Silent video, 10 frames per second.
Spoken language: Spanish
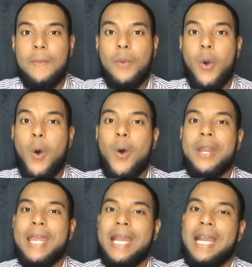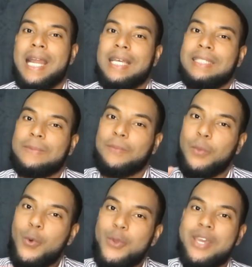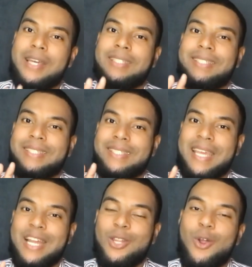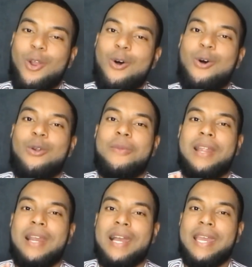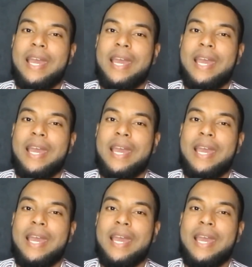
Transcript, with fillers: por las puyas, el dolor, ¿verdad?